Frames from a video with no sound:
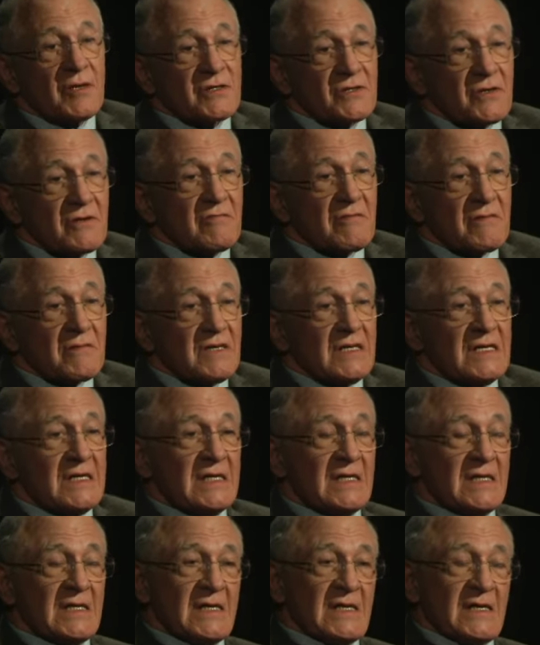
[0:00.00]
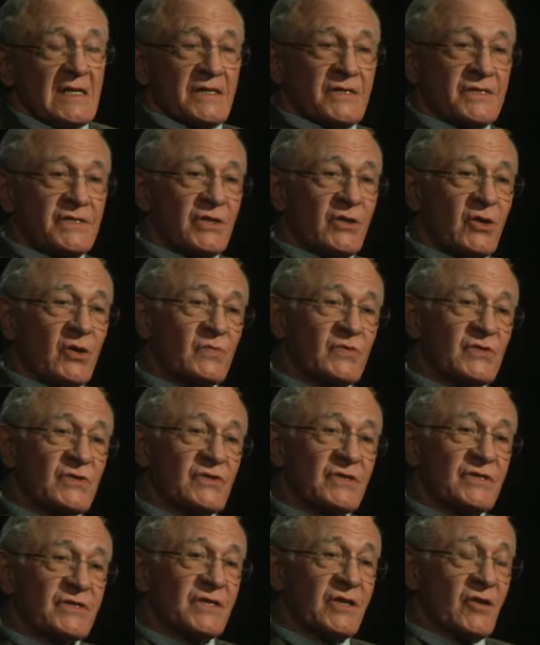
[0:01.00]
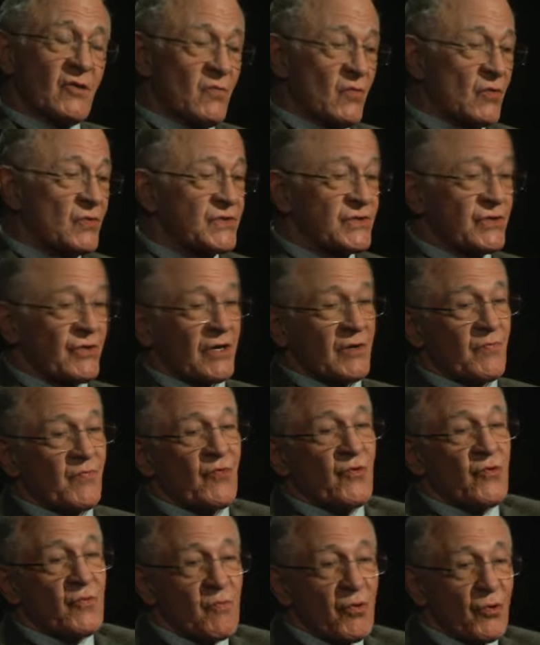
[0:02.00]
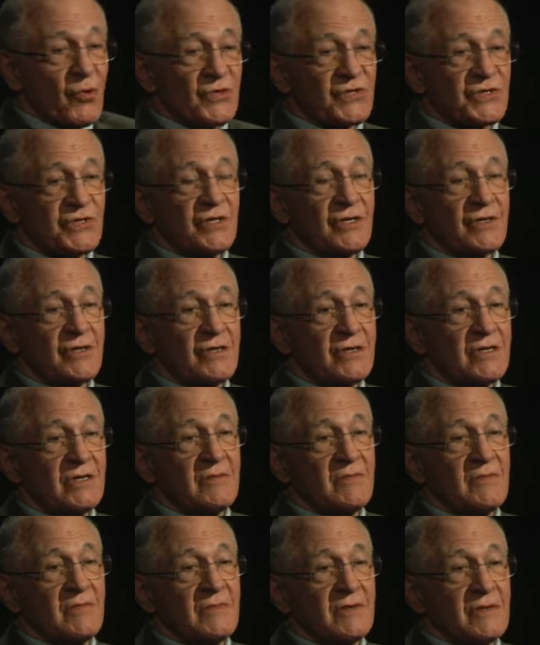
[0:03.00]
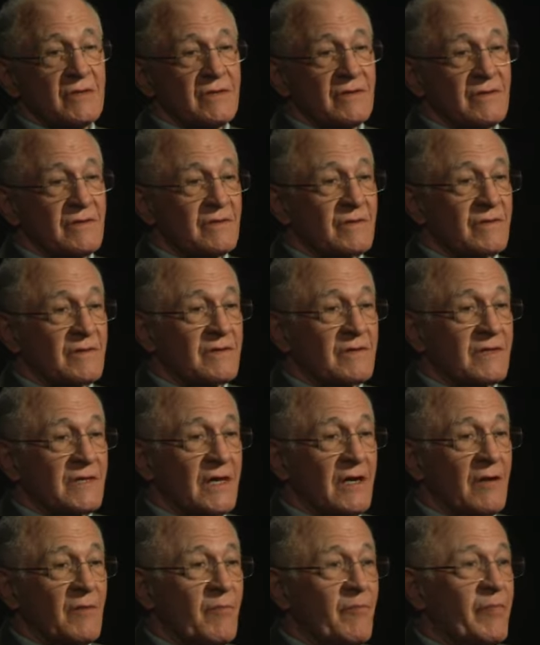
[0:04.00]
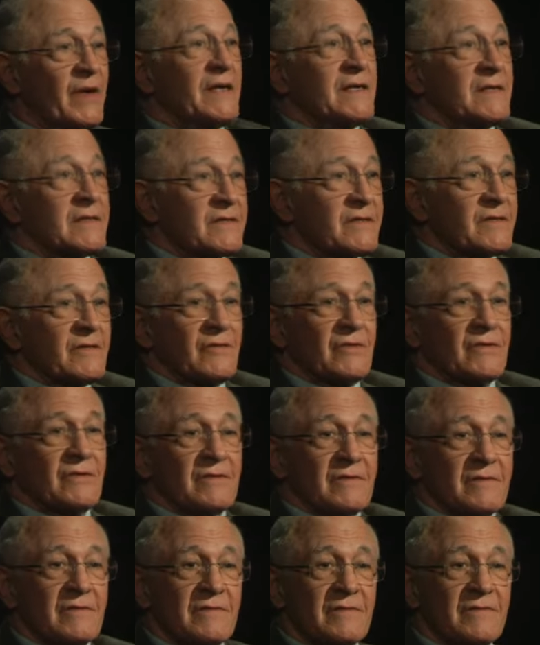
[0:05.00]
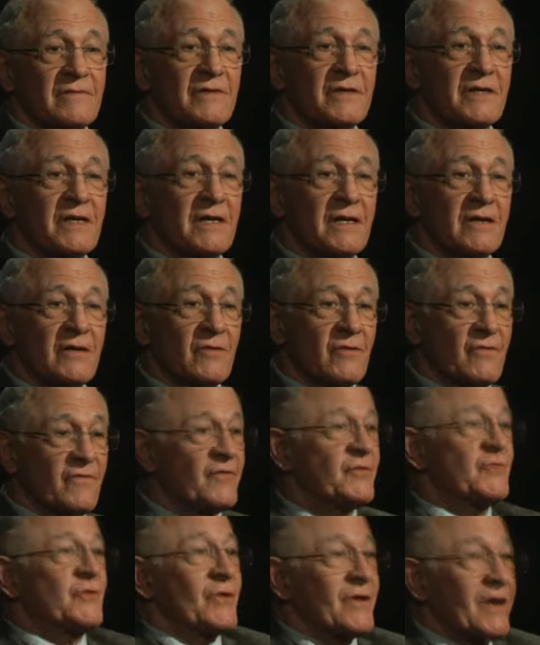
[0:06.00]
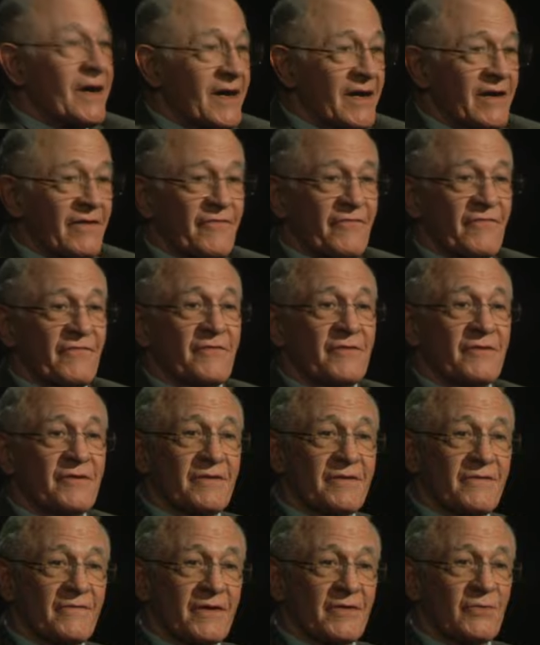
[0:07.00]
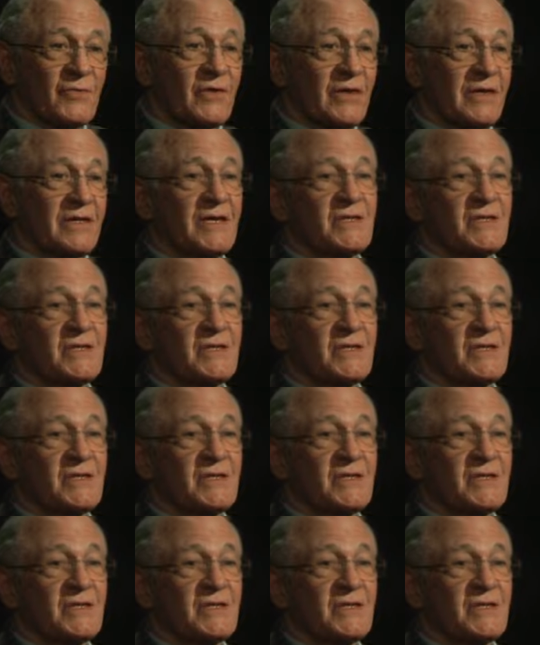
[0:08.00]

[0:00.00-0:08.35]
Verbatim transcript: parce que bon, si, si le monde serait plus beau sans l'homme, quel peintre, quel photographe, enfin en tout cas